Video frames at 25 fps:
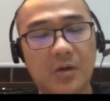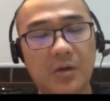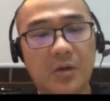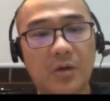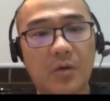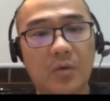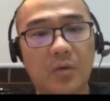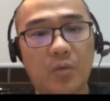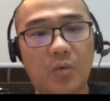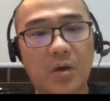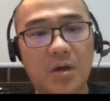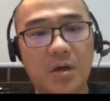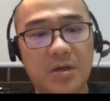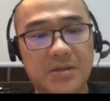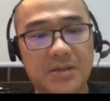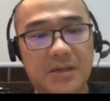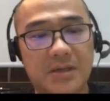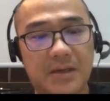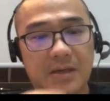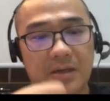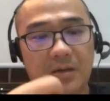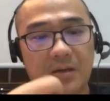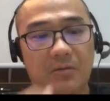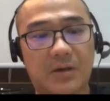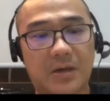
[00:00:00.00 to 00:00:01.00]
worker 上
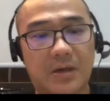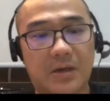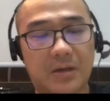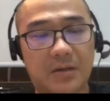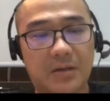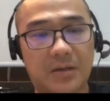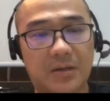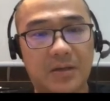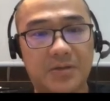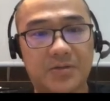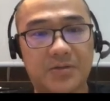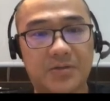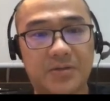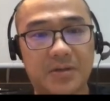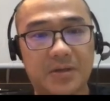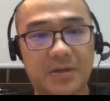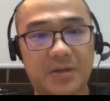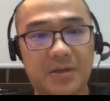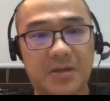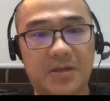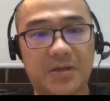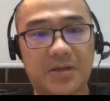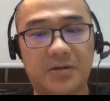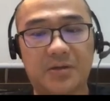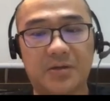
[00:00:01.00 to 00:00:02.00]
来的话，那就是
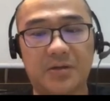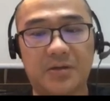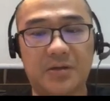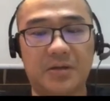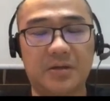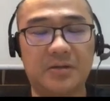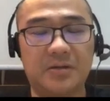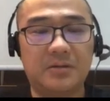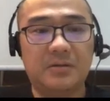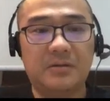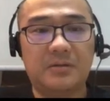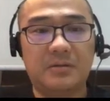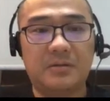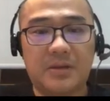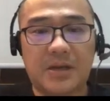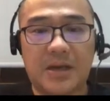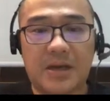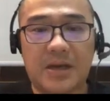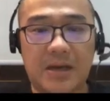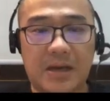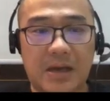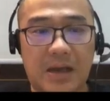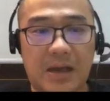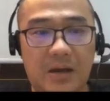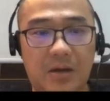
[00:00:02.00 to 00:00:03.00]
一条条的他
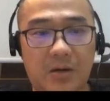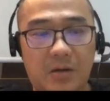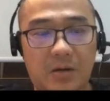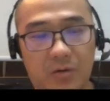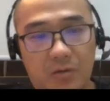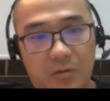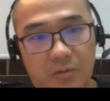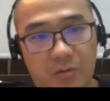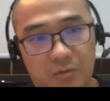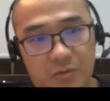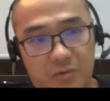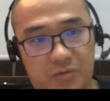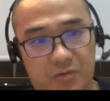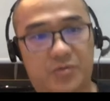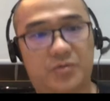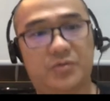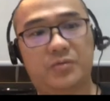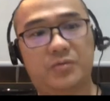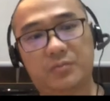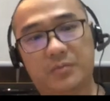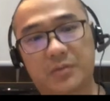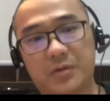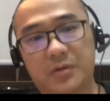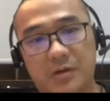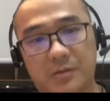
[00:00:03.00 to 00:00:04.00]
来拿。我就
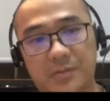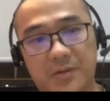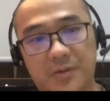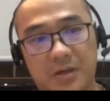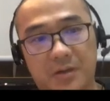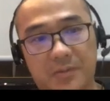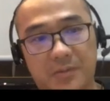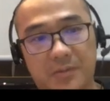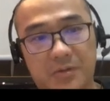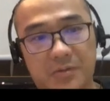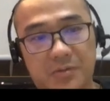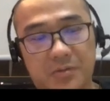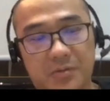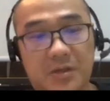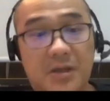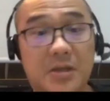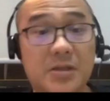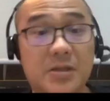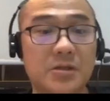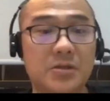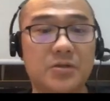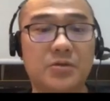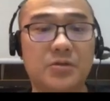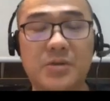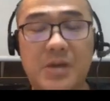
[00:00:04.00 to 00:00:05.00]
从 topic 里面取，但
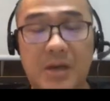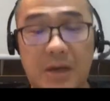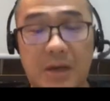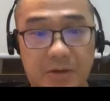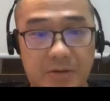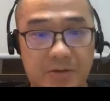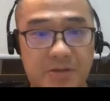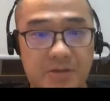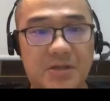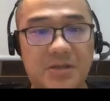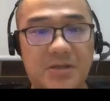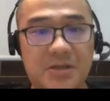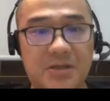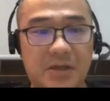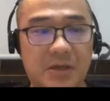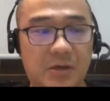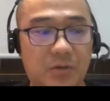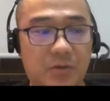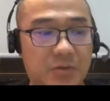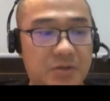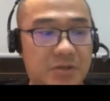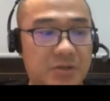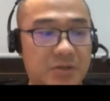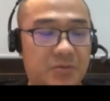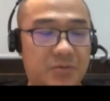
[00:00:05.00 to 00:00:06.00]
这中间还有一些其他
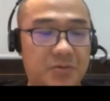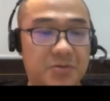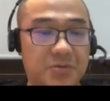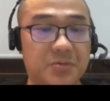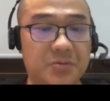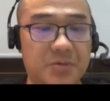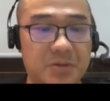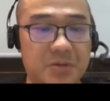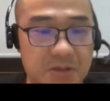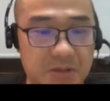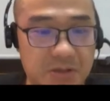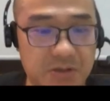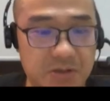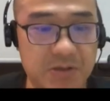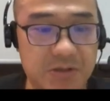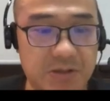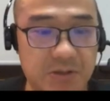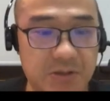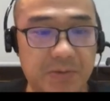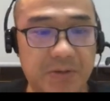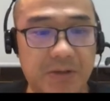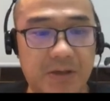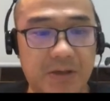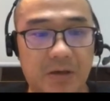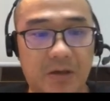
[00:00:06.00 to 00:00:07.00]
逻辑，我就这里就省
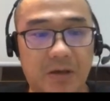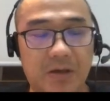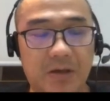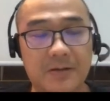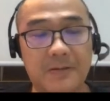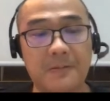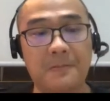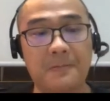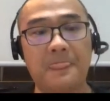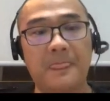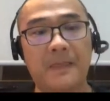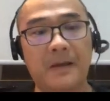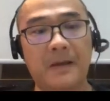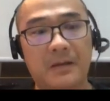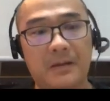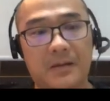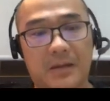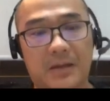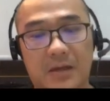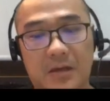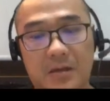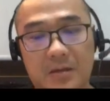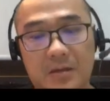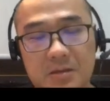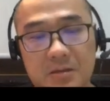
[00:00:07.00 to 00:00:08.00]
略掉了啊。
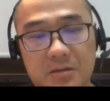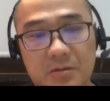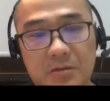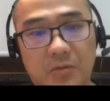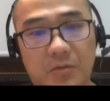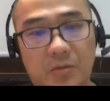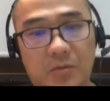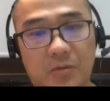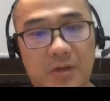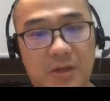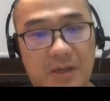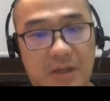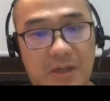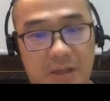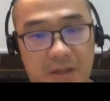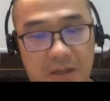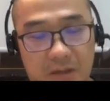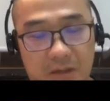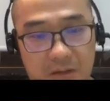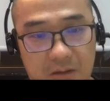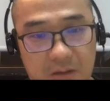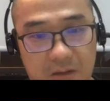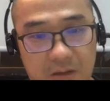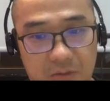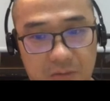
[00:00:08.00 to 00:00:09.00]
拿到之后，我会给
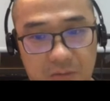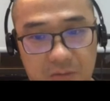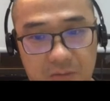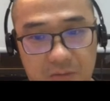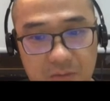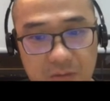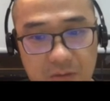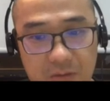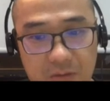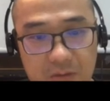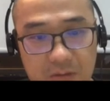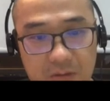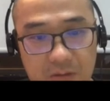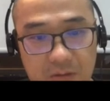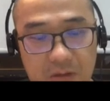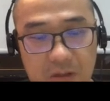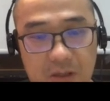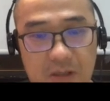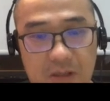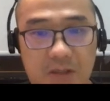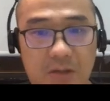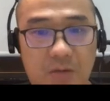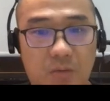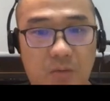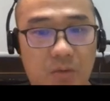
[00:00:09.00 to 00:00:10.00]
到客户，呃，
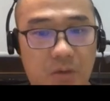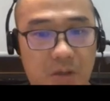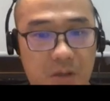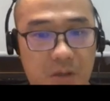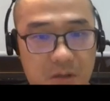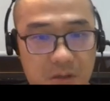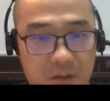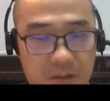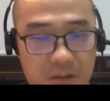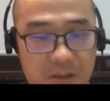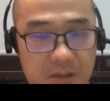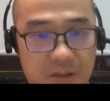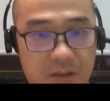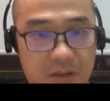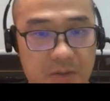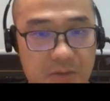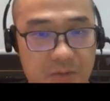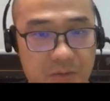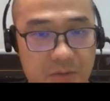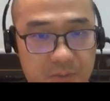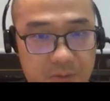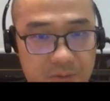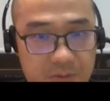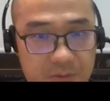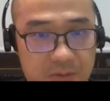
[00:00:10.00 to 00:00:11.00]
给到 w o r k 给到
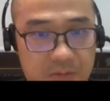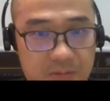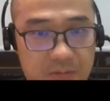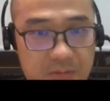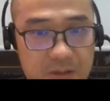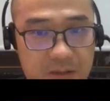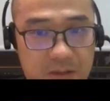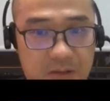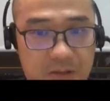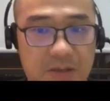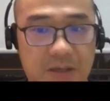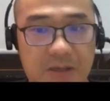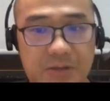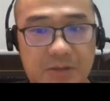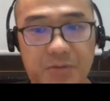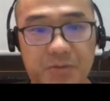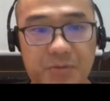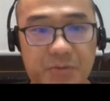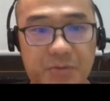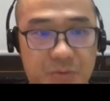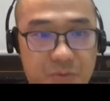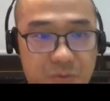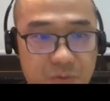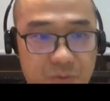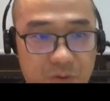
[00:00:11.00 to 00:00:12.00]
contributor，然后他就
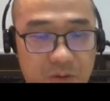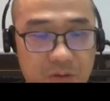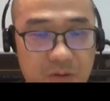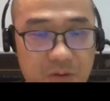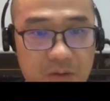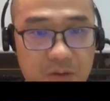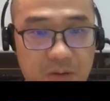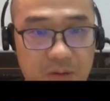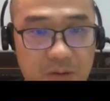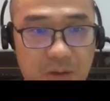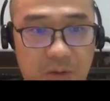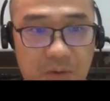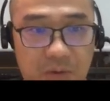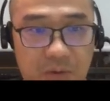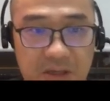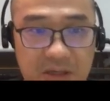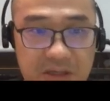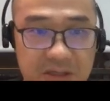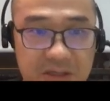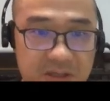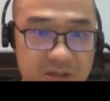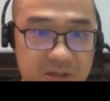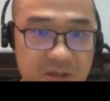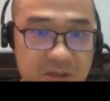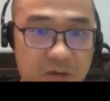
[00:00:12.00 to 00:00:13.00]
去做，啊，回来
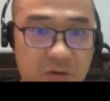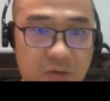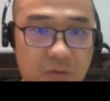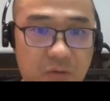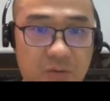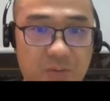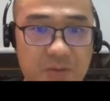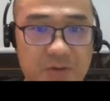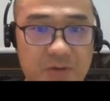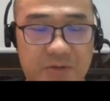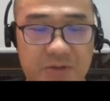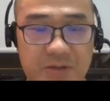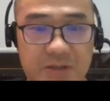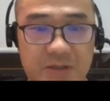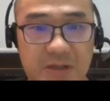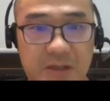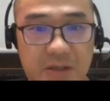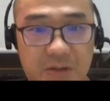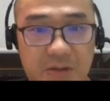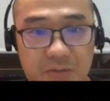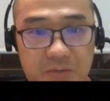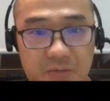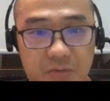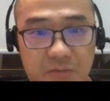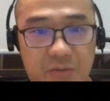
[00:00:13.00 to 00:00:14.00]
提交，我们就相当
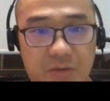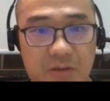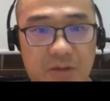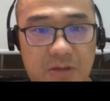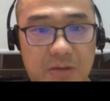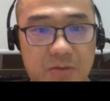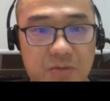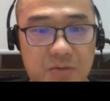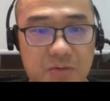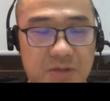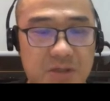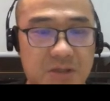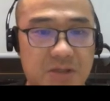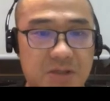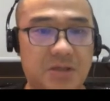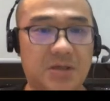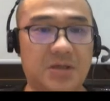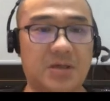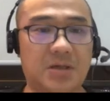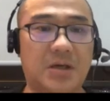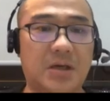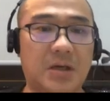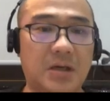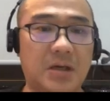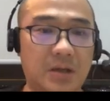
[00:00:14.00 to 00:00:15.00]
于如果他做些
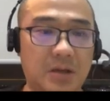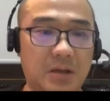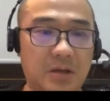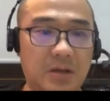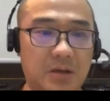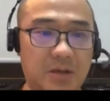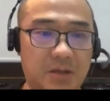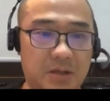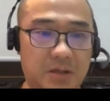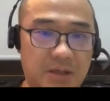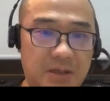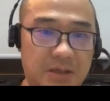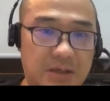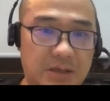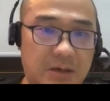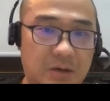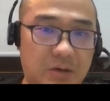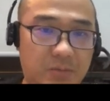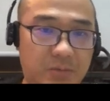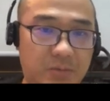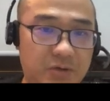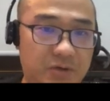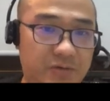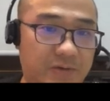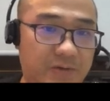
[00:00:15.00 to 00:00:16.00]
check 啊，可以了，我
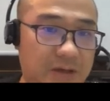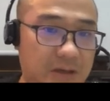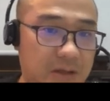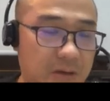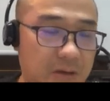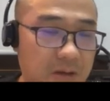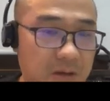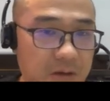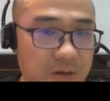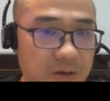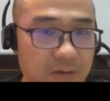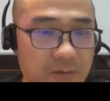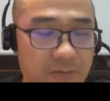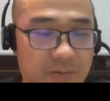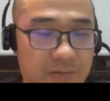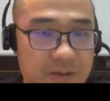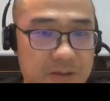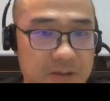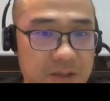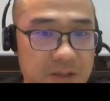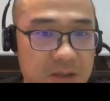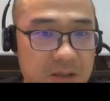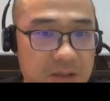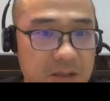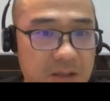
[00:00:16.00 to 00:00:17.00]
们就把往
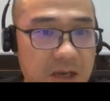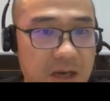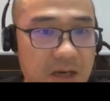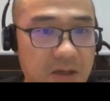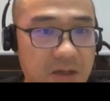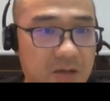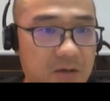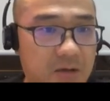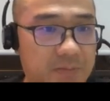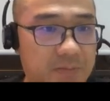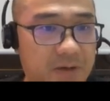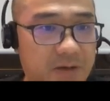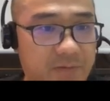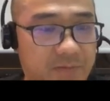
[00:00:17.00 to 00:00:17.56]
这个 target topic